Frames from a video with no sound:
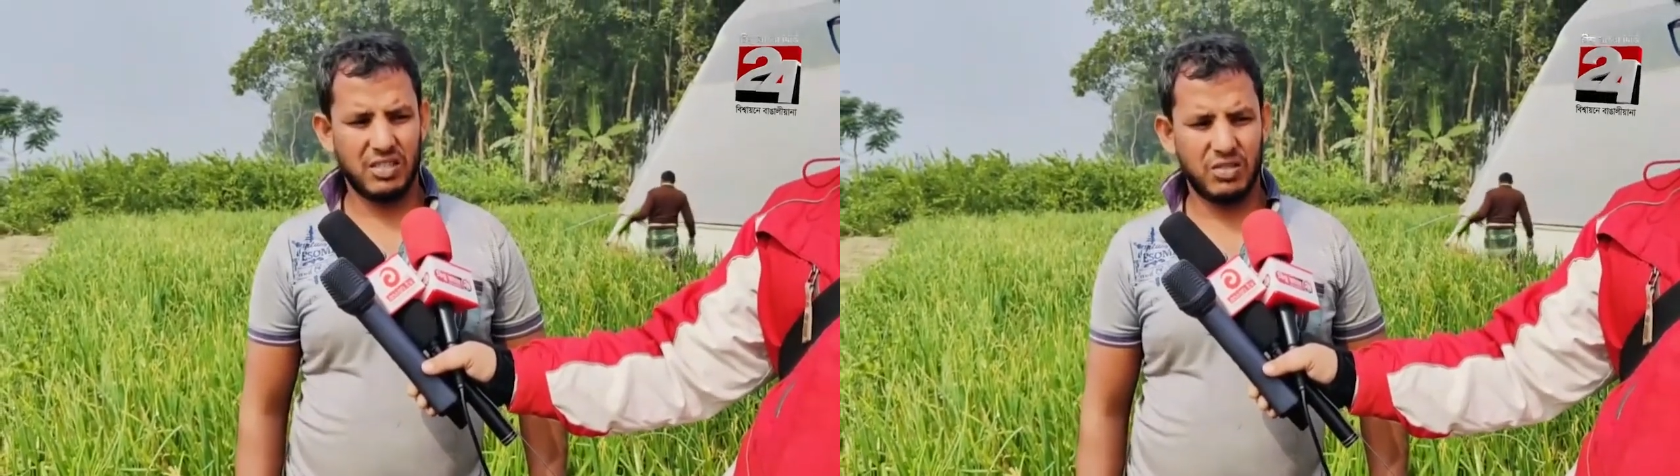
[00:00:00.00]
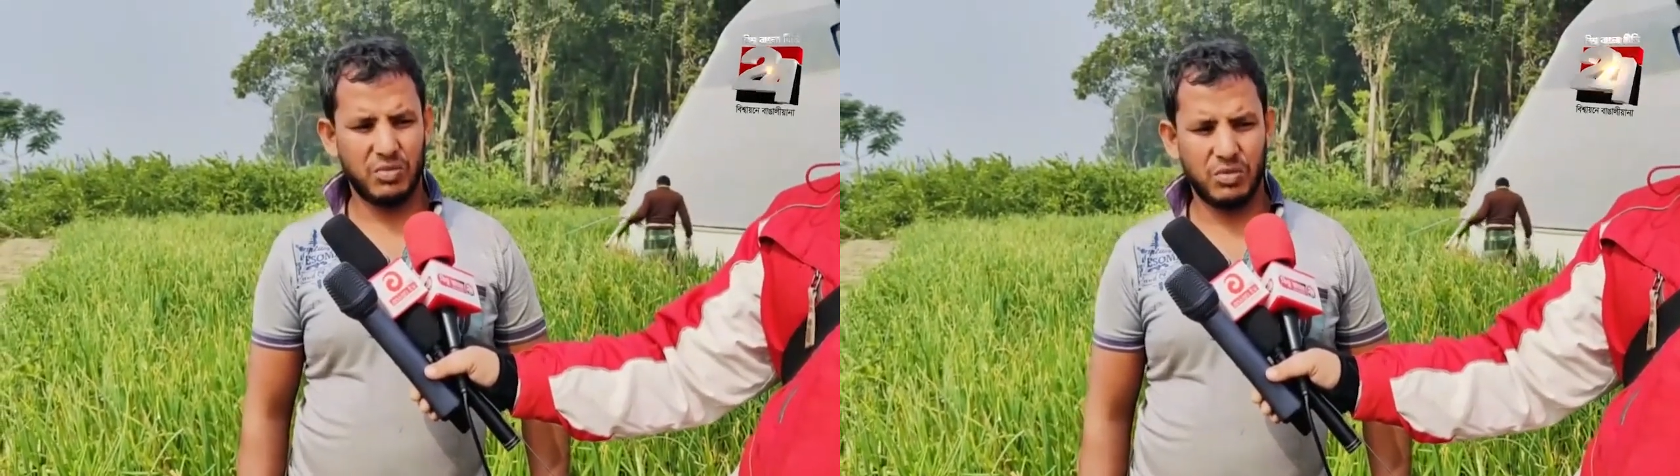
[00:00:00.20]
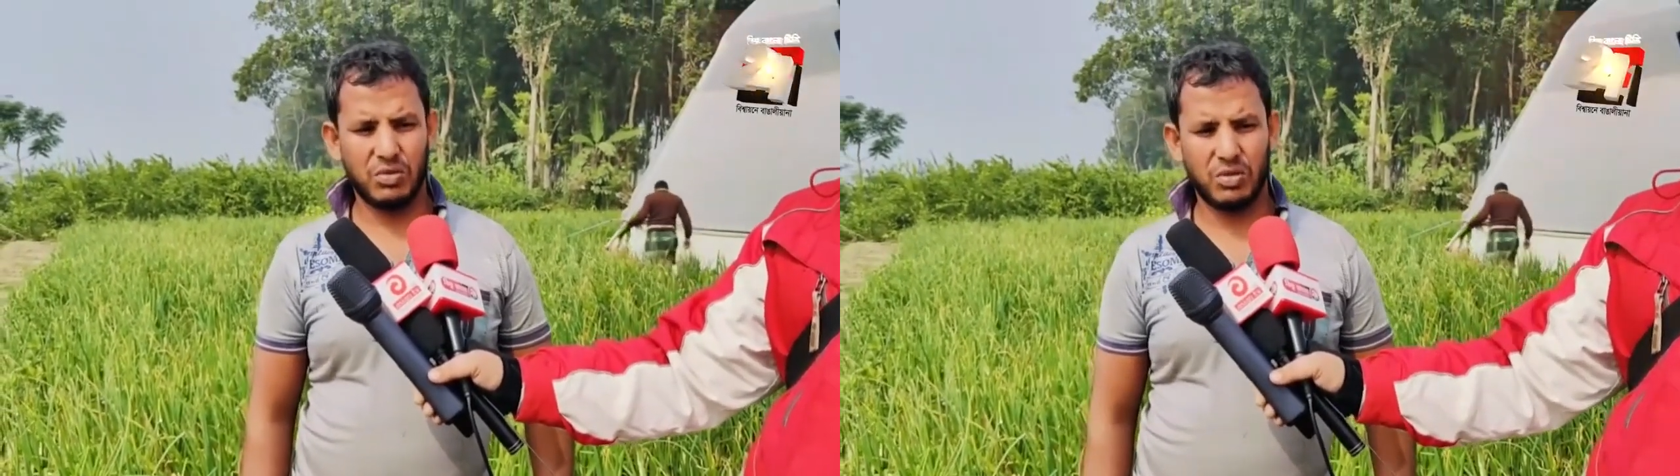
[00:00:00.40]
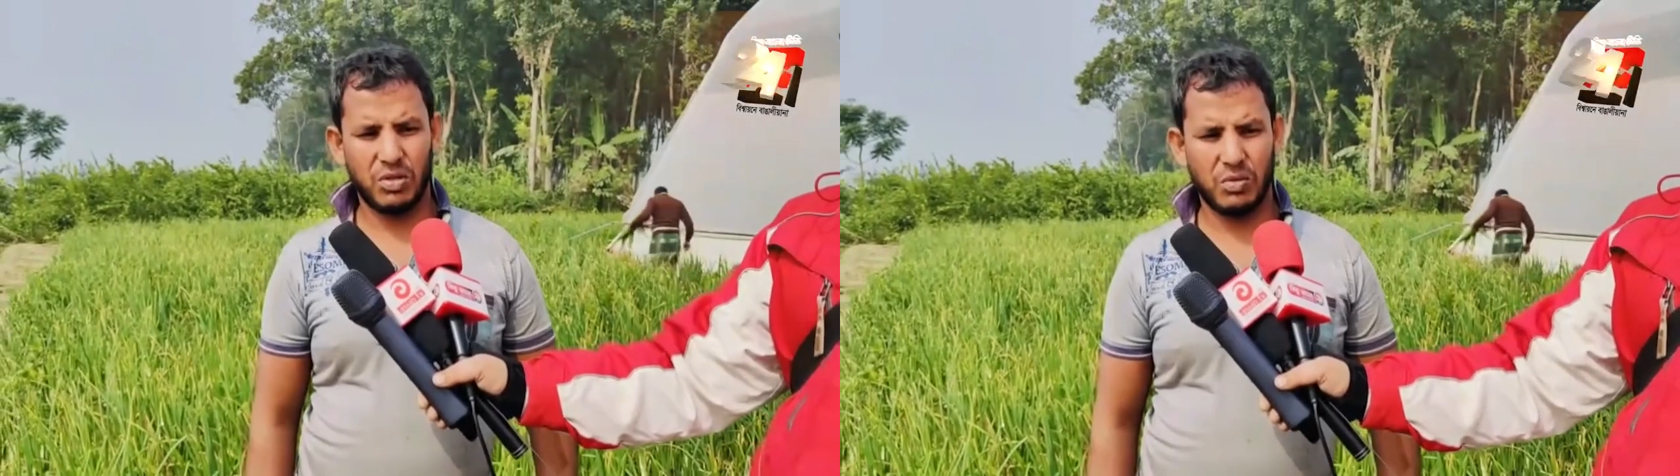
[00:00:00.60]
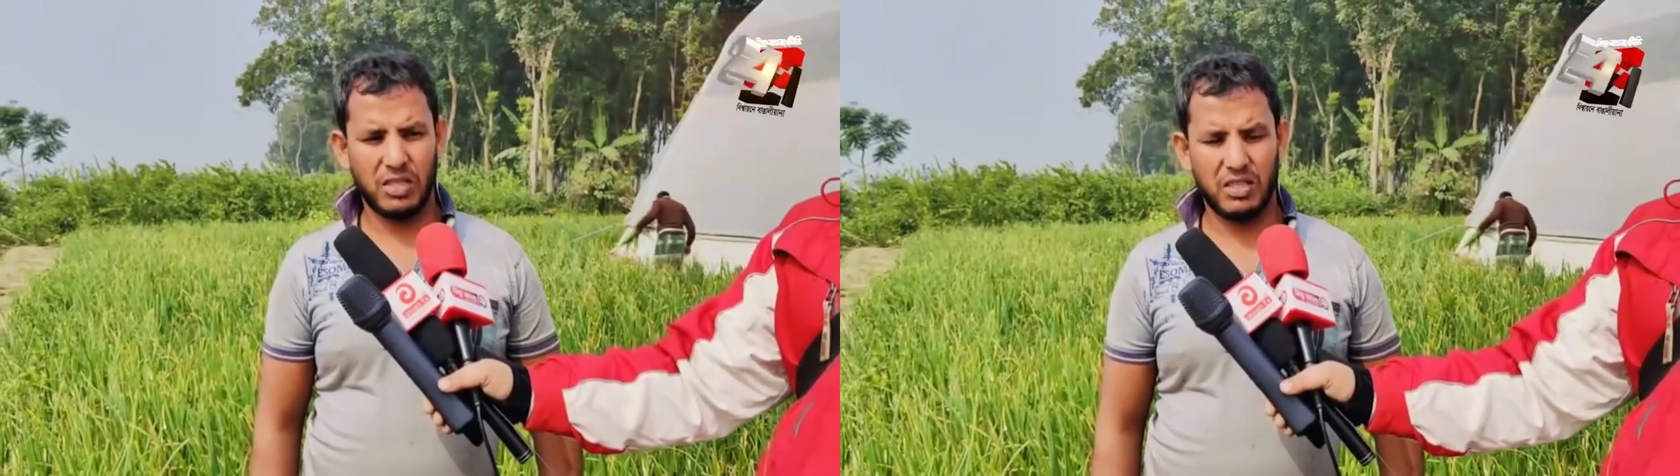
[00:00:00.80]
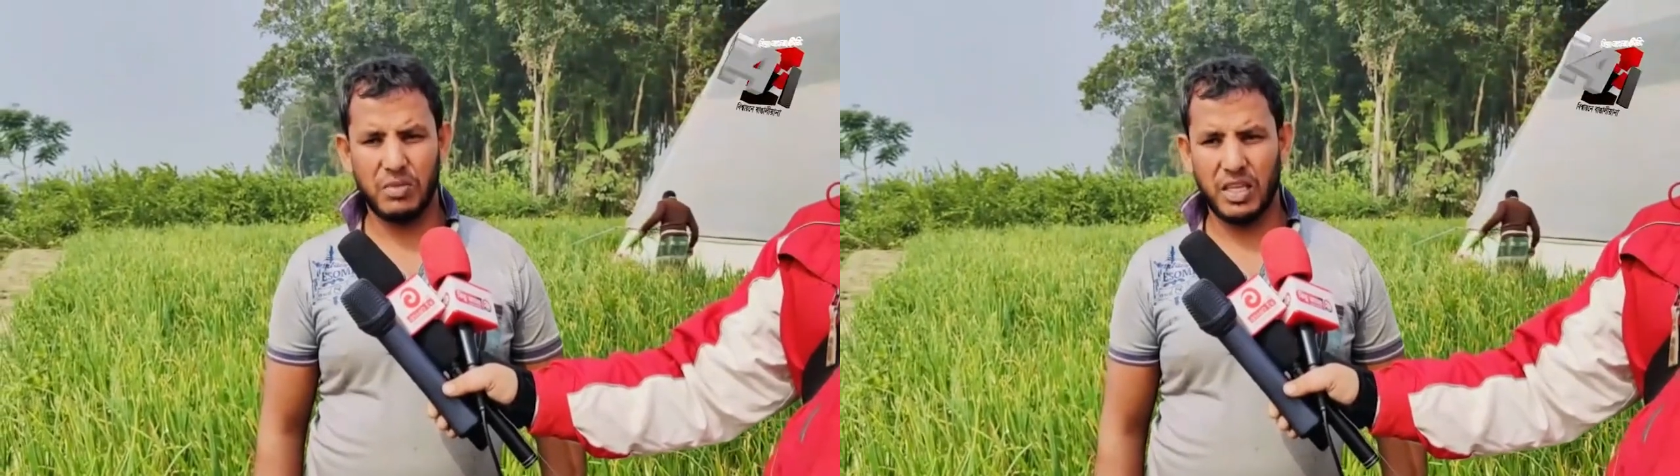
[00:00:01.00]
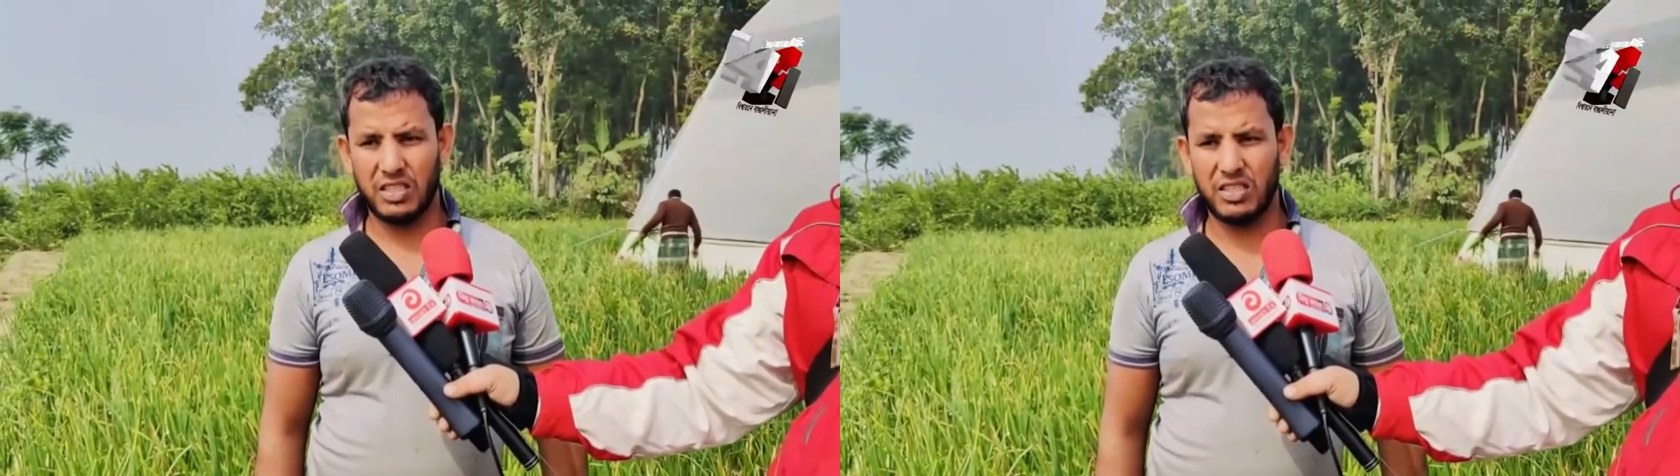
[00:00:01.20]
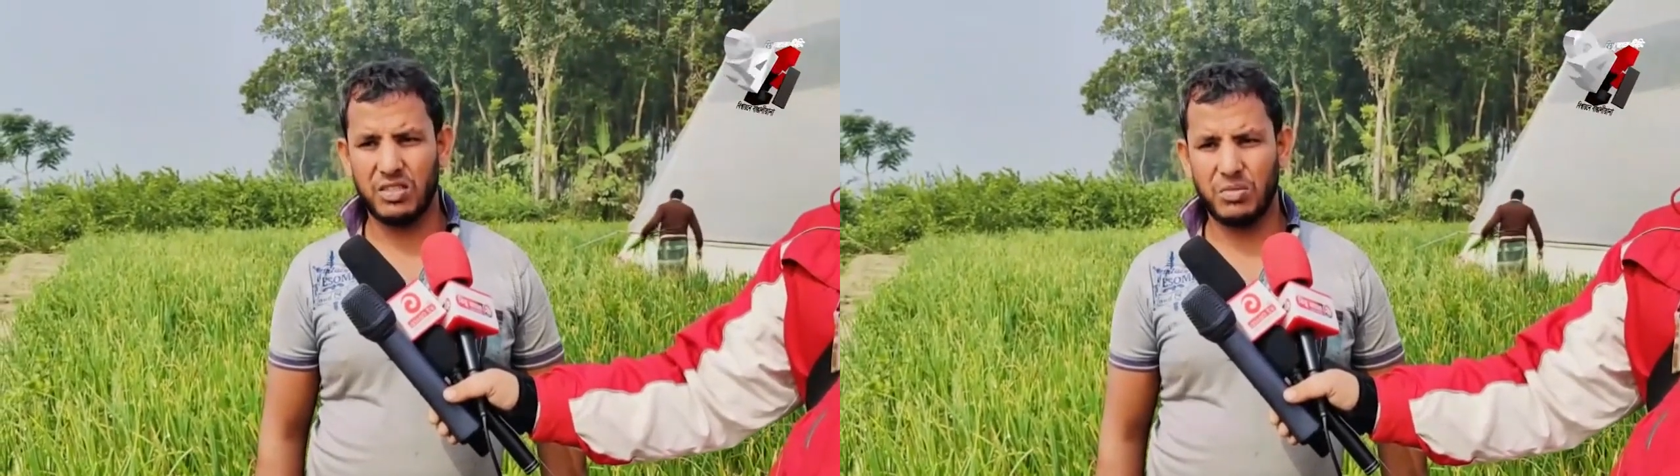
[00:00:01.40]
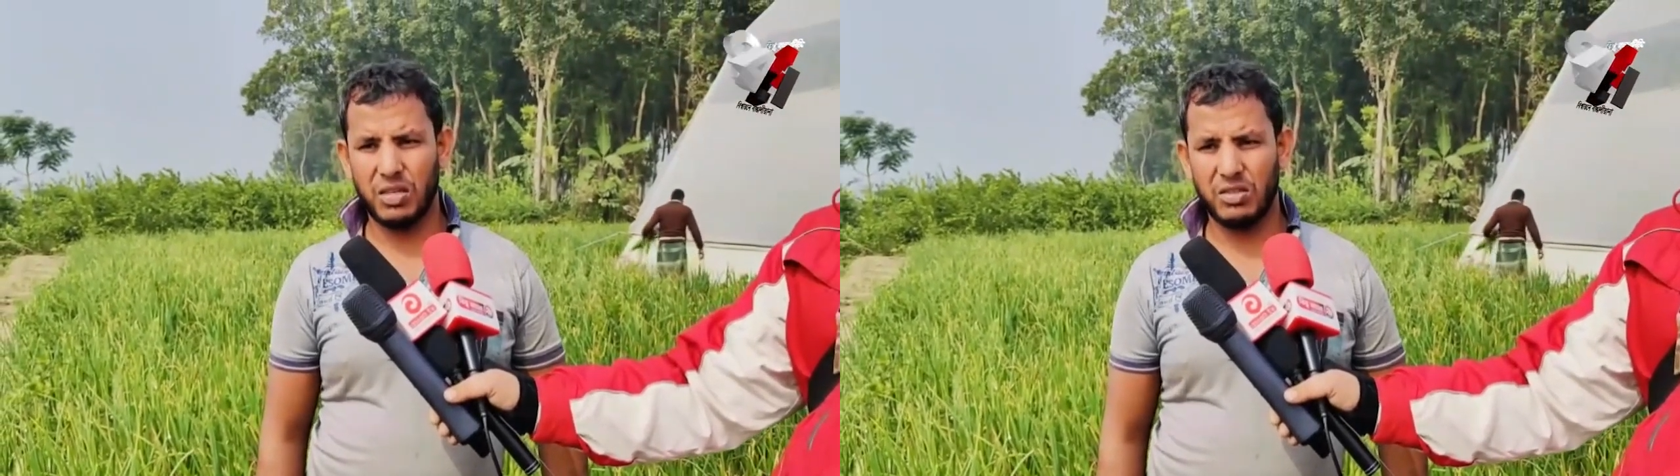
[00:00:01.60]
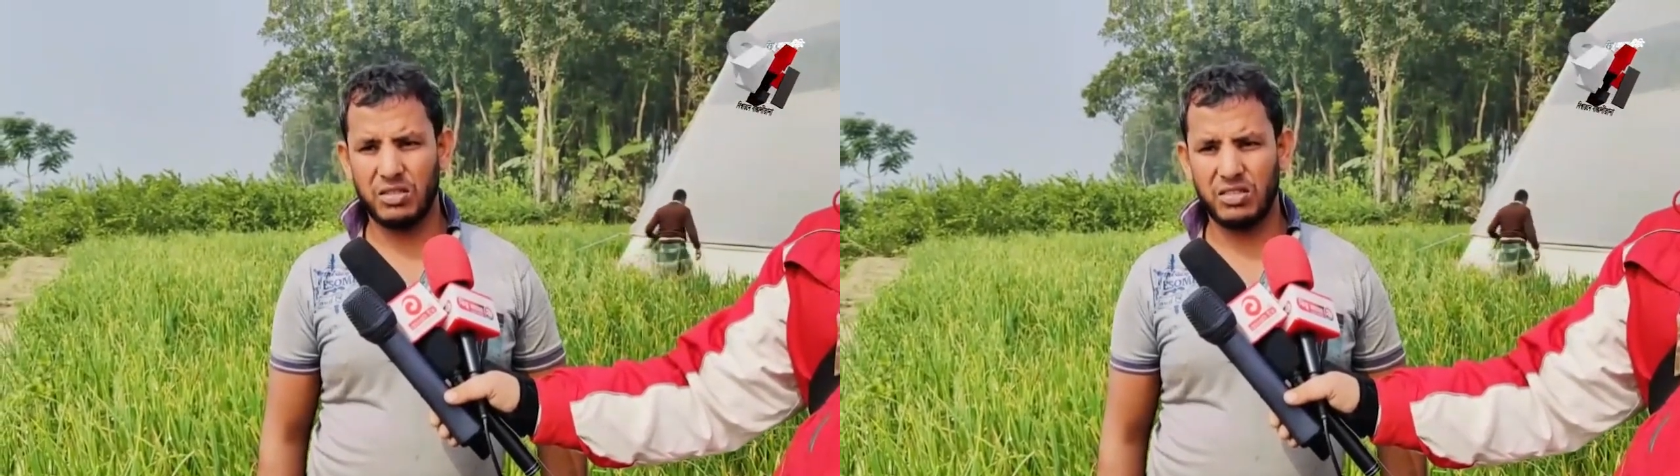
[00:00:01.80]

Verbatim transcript: খুব উন্নত মানের বাজারজাত ভালো